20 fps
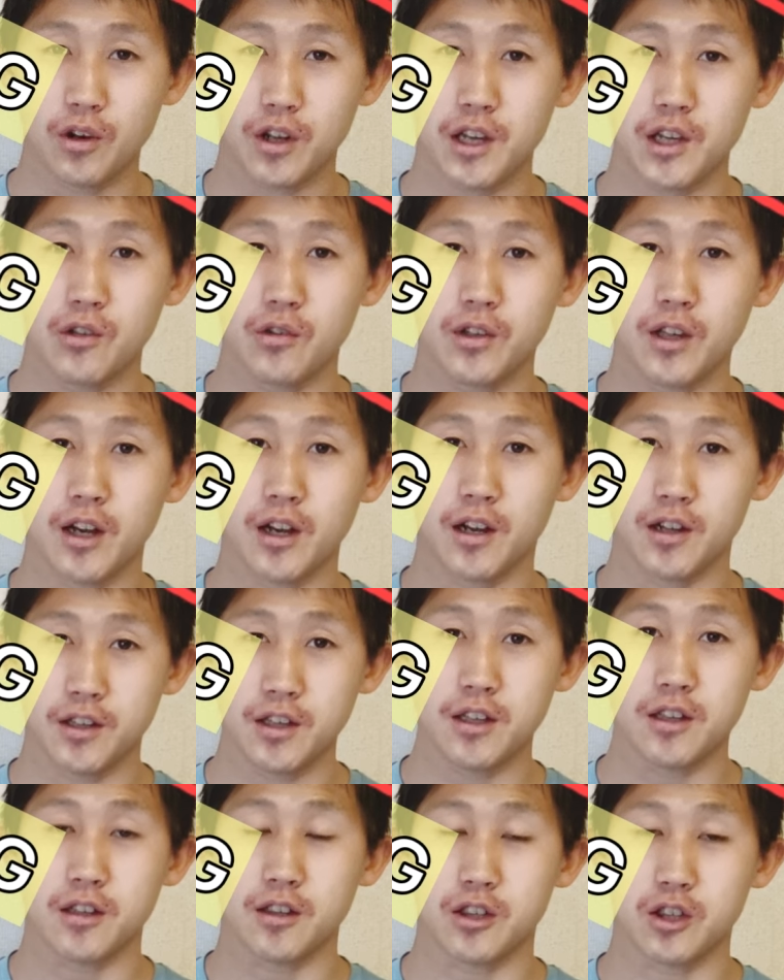リーの中
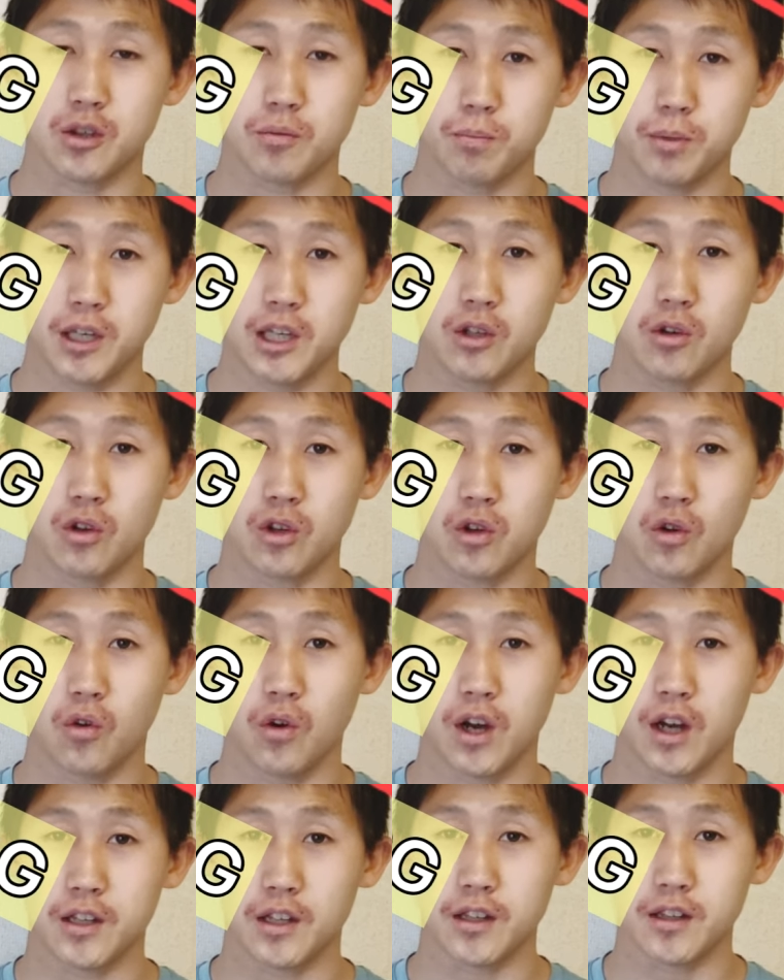にスピード
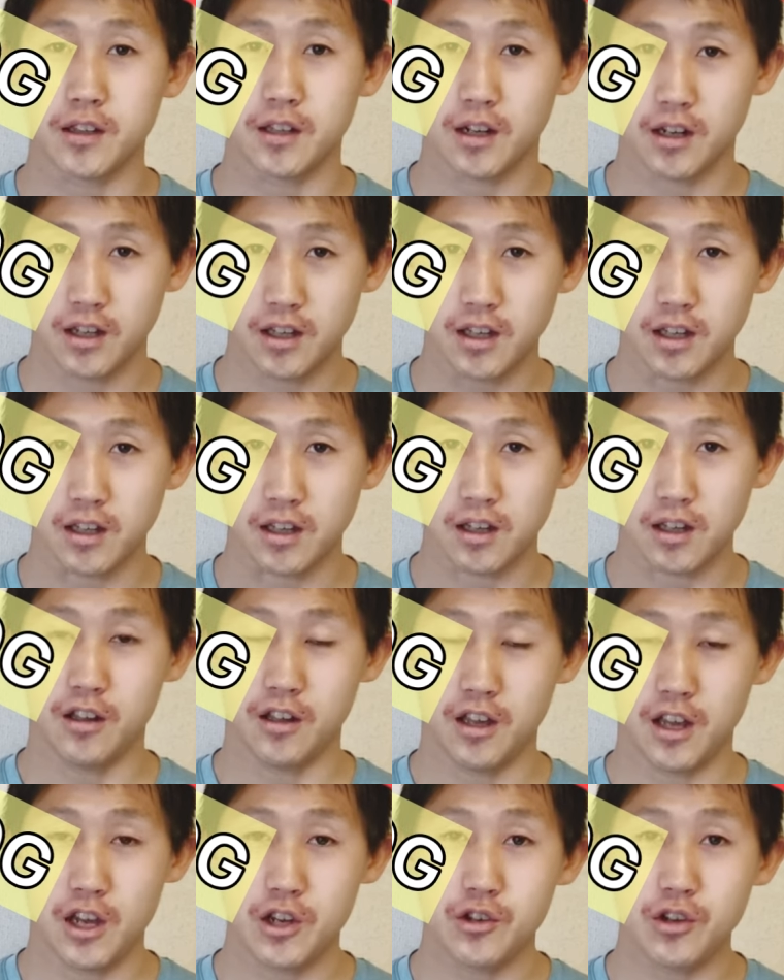強化だったり
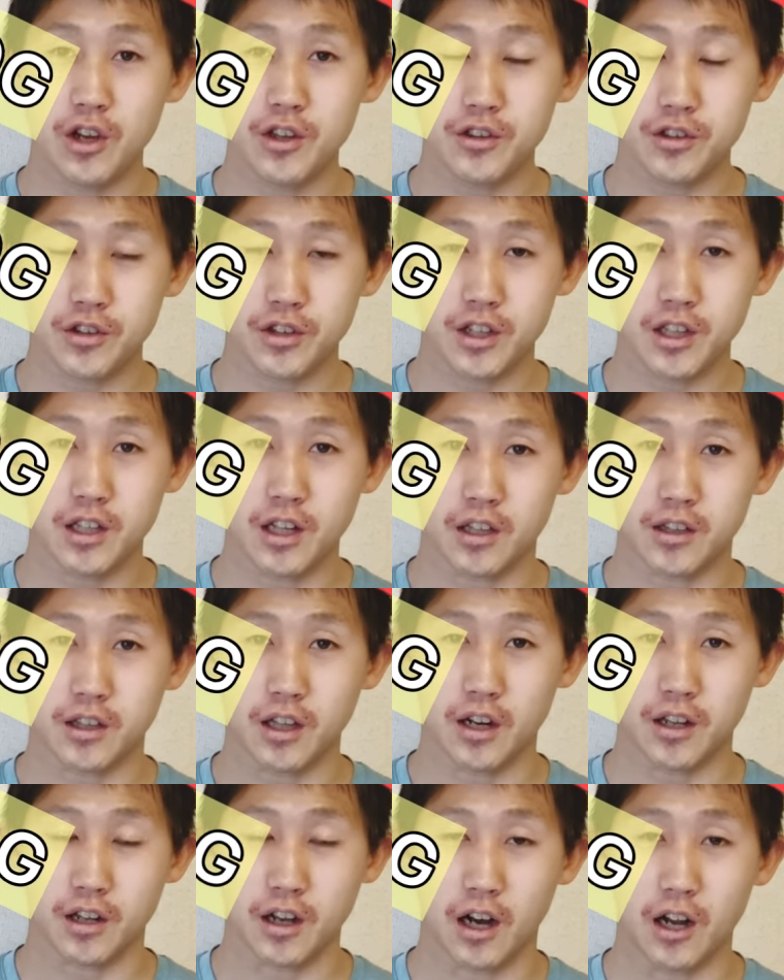エルエスディー だっ
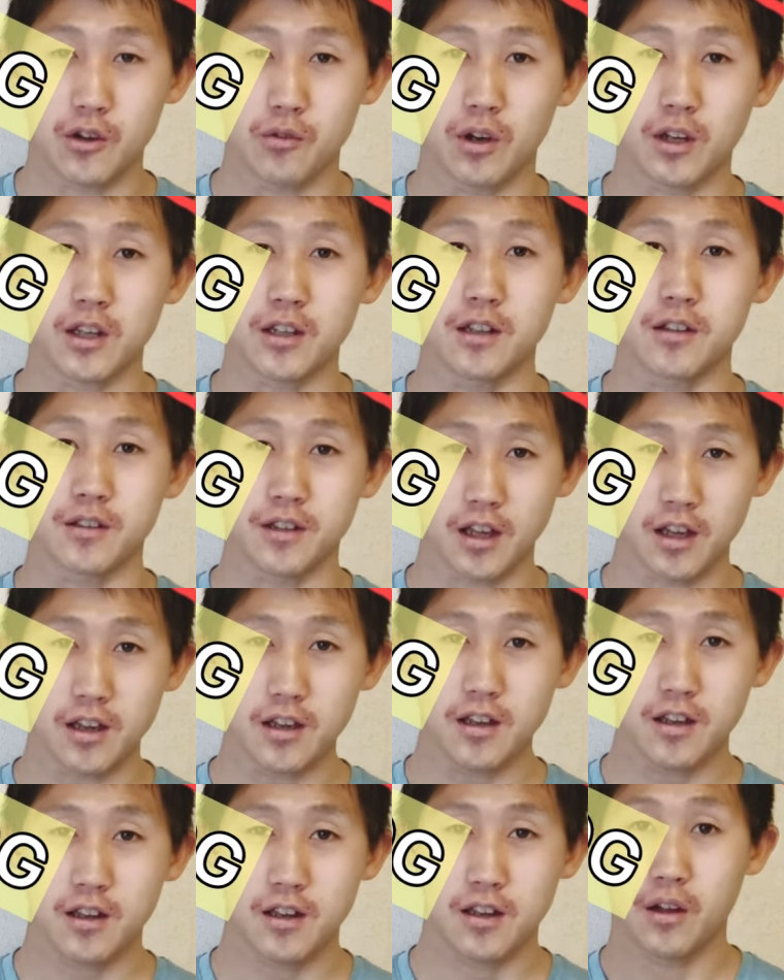たりがあるわけですね。
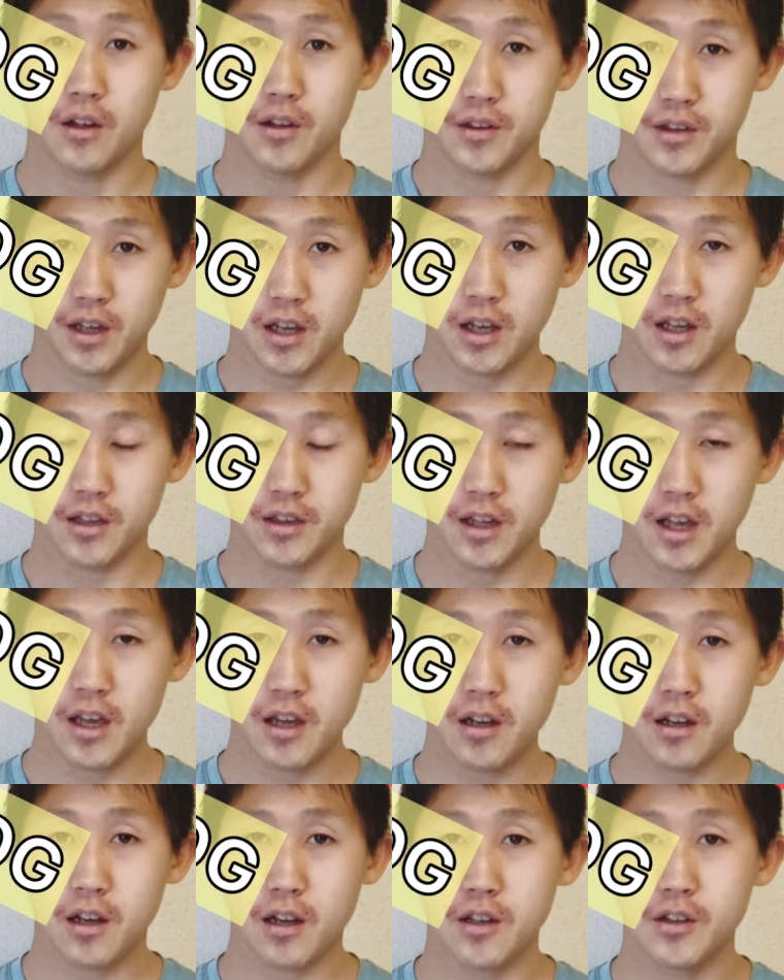で、
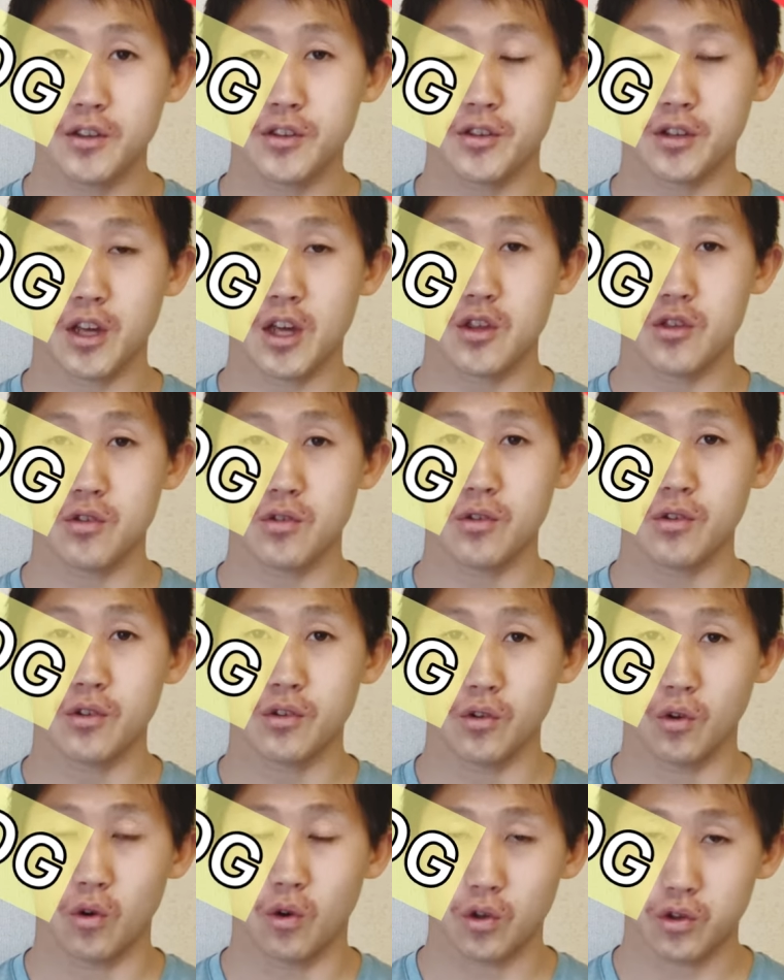年間スケジュール
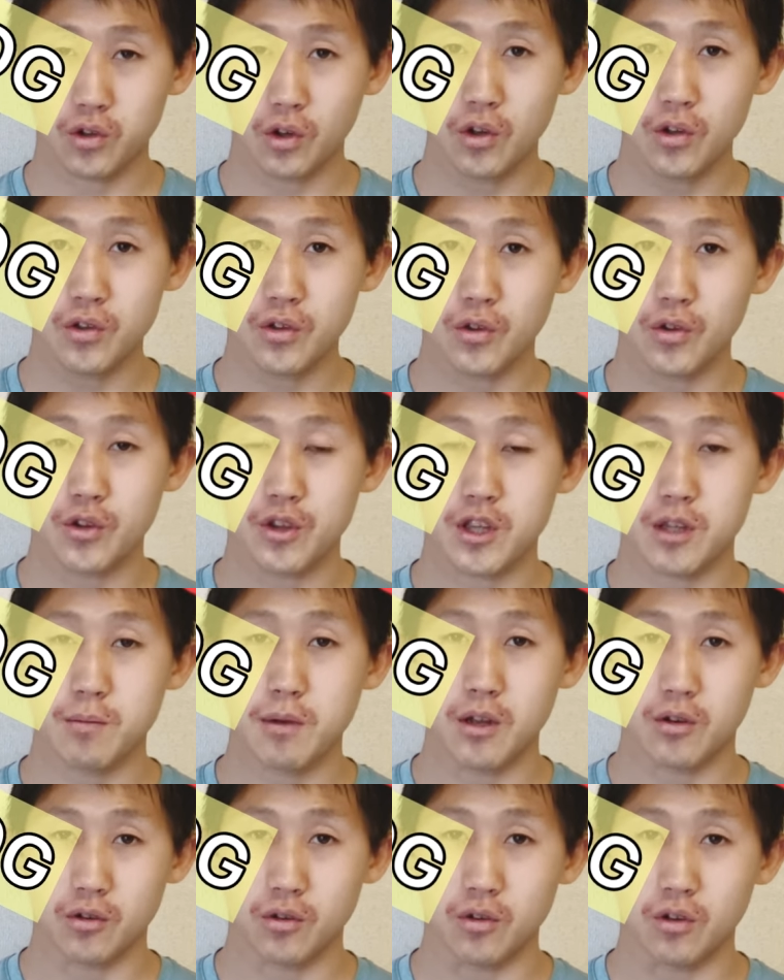のほとんどを占
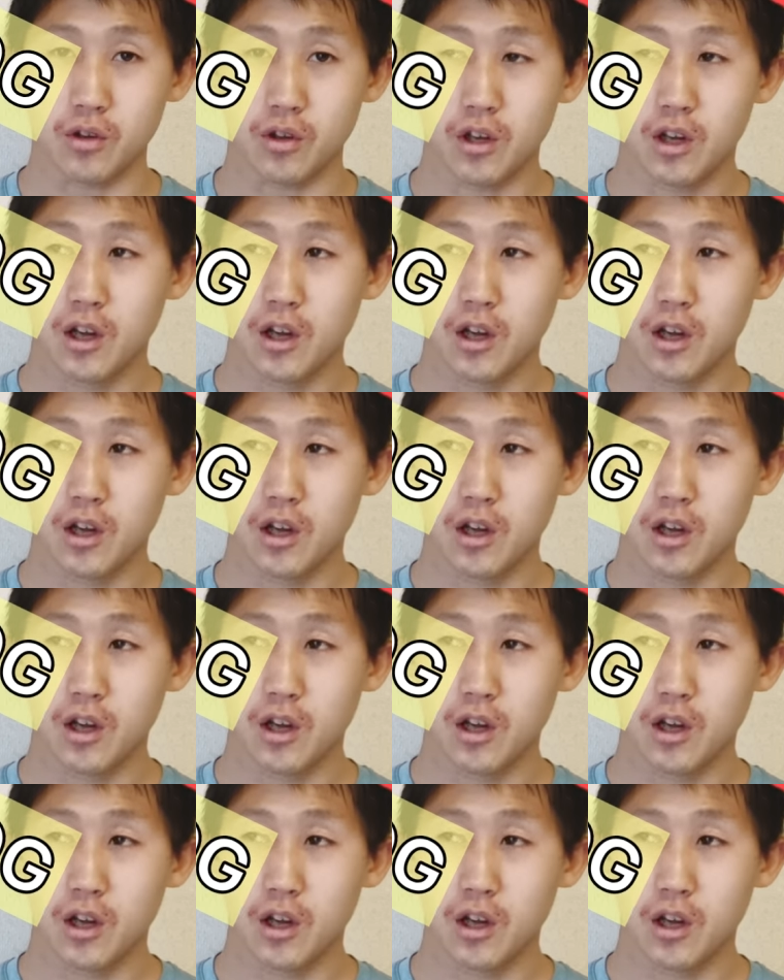める